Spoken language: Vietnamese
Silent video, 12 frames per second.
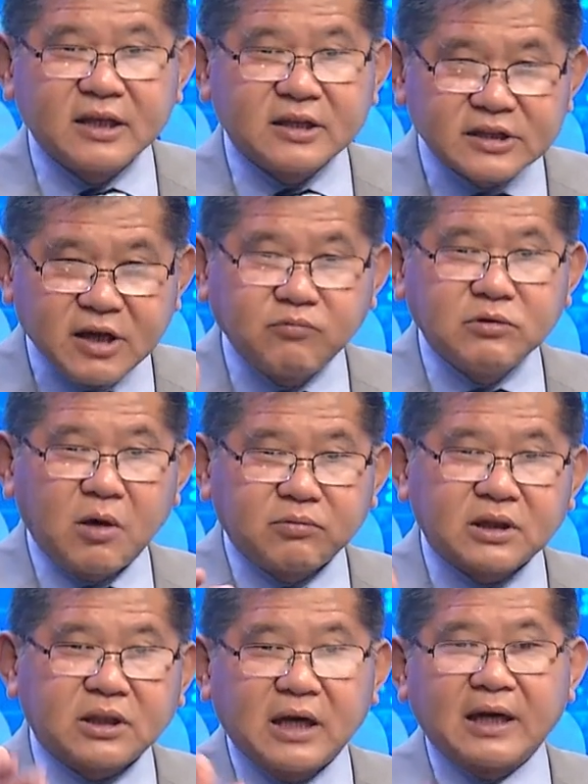giống như ông đã
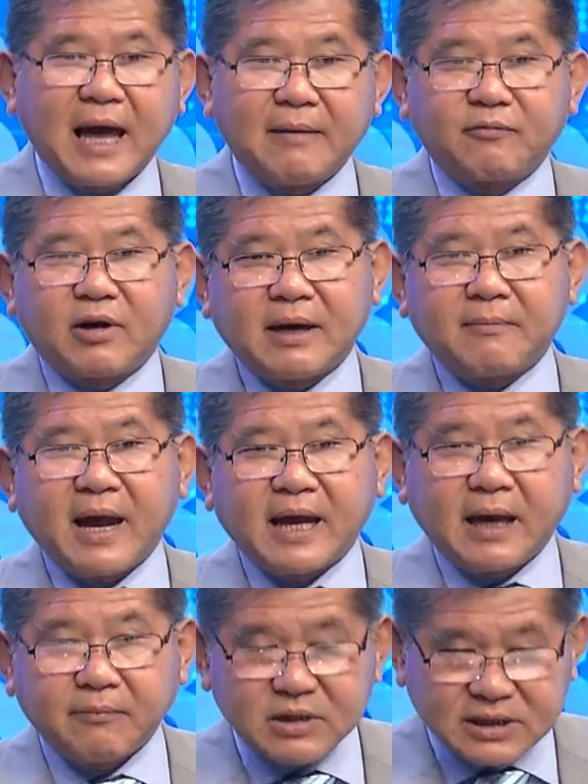từng làm vào năm
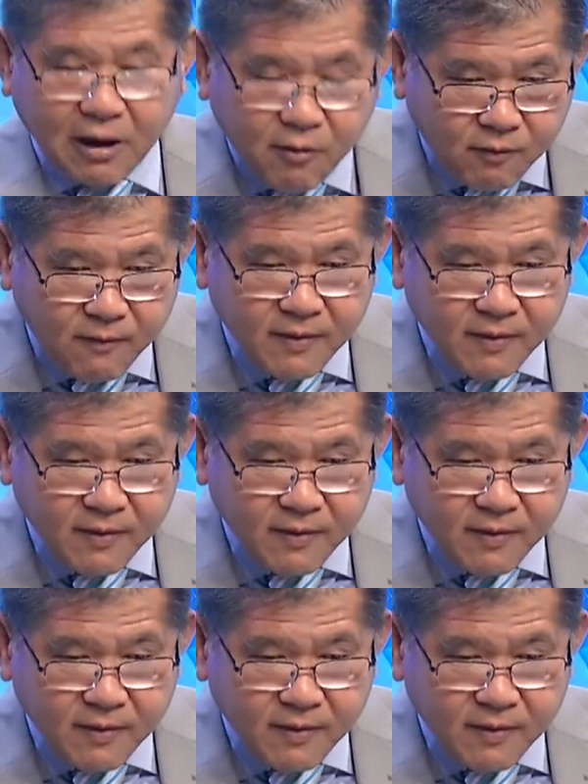2016